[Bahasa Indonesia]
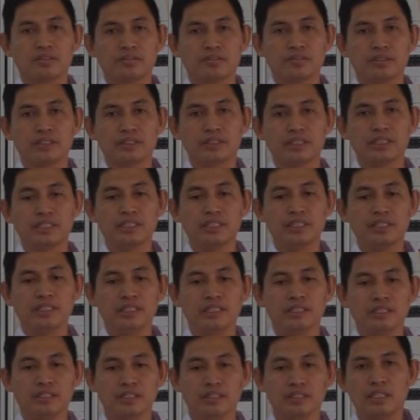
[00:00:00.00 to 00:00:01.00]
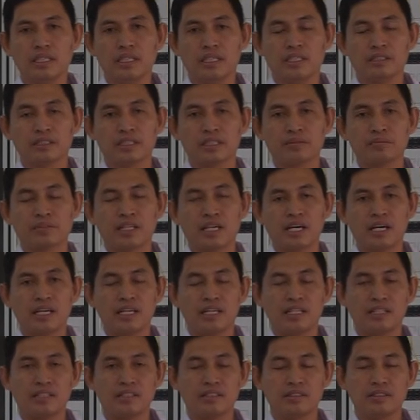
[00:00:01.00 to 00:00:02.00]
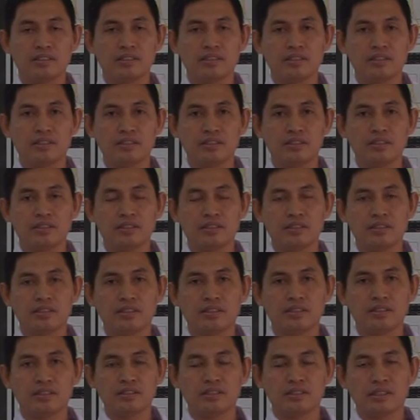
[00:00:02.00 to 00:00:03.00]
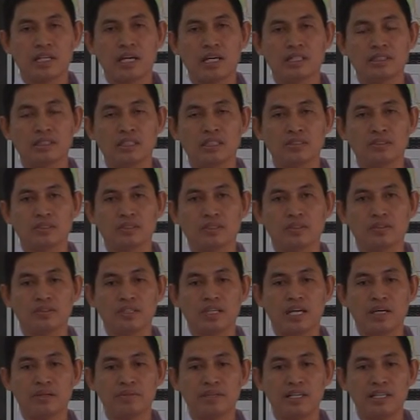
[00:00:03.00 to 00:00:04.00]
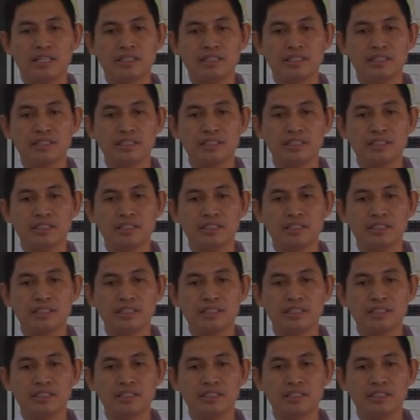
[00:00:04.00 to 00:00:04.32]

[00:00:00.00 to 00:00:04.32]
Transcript: visi SMK Nahdlatul Ulama